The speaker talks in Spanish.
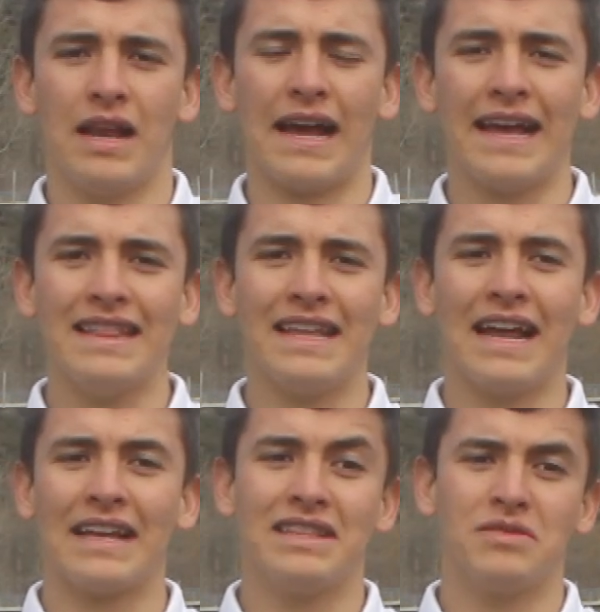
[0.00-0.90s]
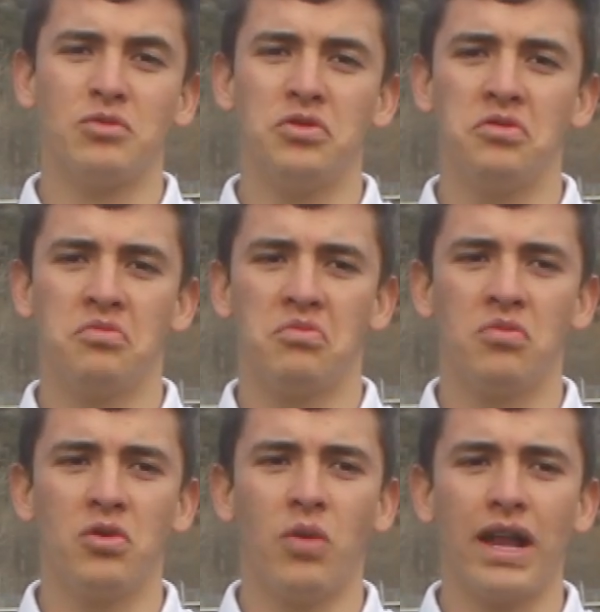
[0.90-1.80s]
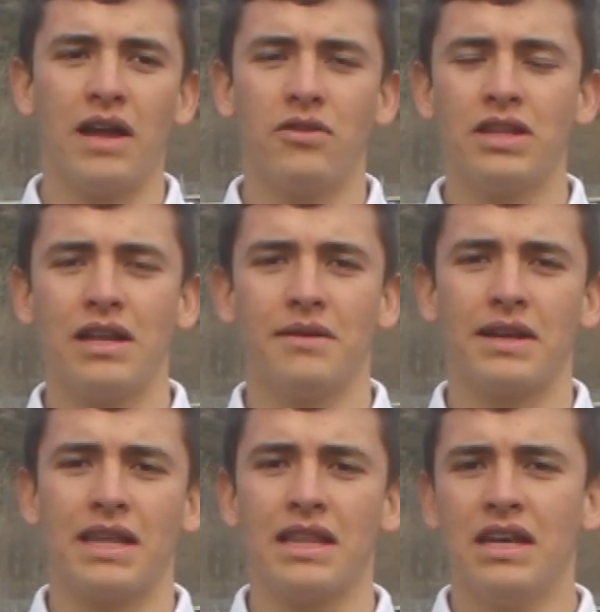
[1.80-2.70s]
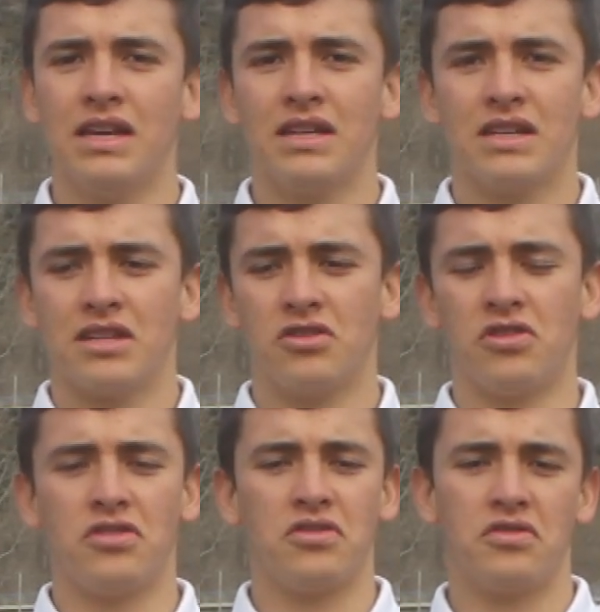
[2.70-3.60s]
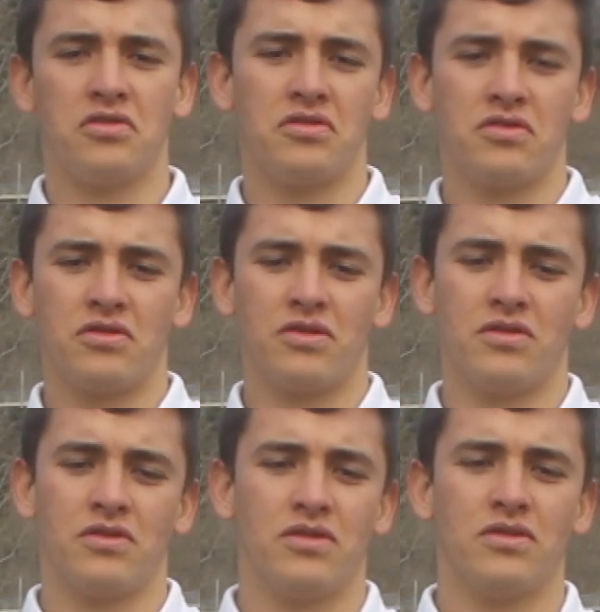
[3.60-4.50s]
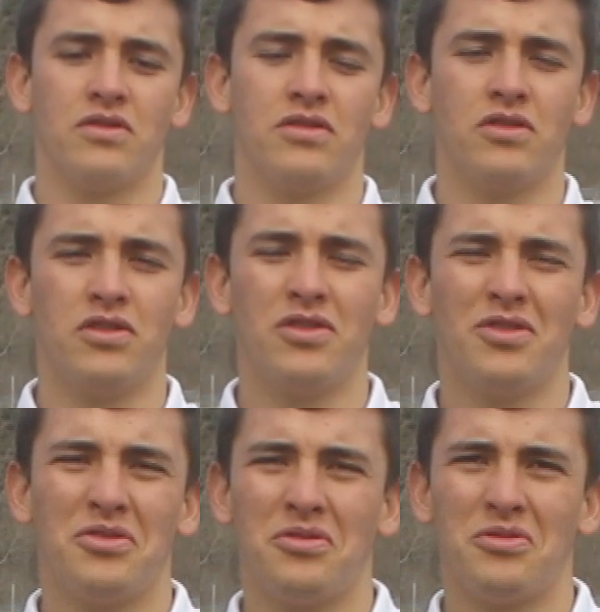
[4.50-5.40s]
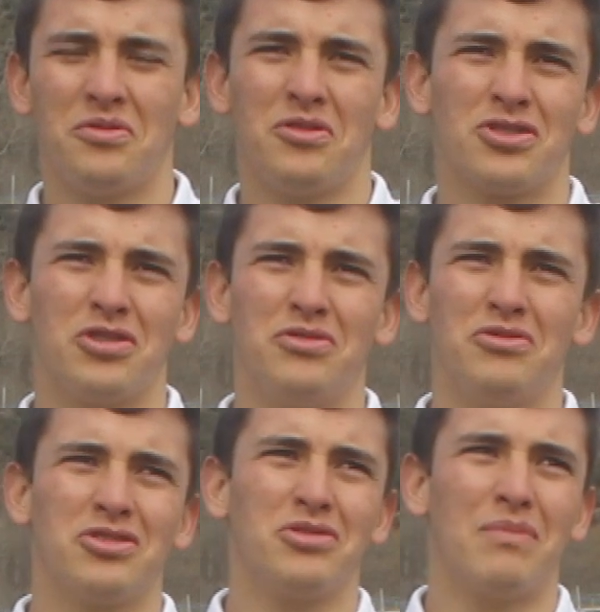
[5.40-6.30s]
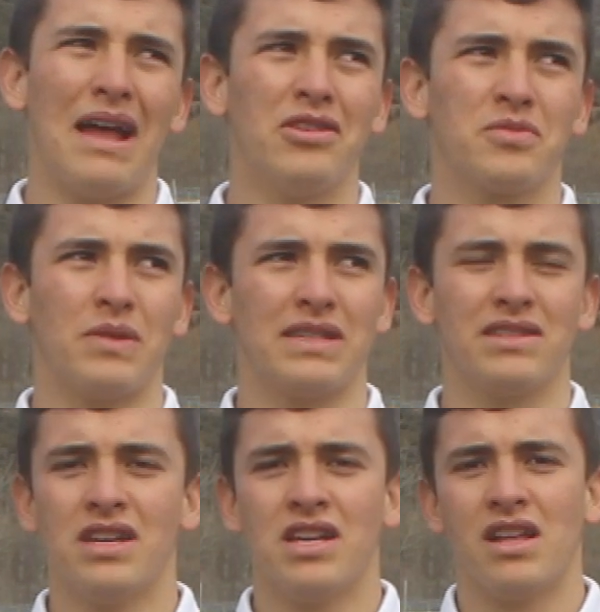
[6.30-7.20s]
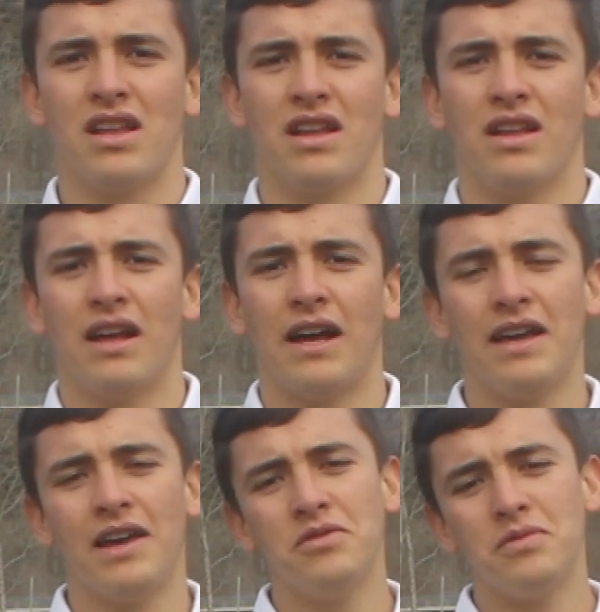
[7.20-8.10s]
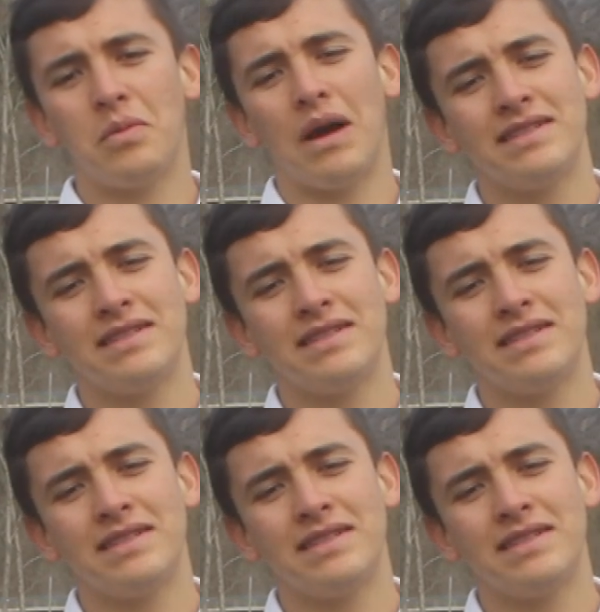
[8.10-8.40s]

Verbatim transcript: la gente, la gente es muy, muy buena onda, la verdad. No, no, son, no son malos, pues. Hay, hay,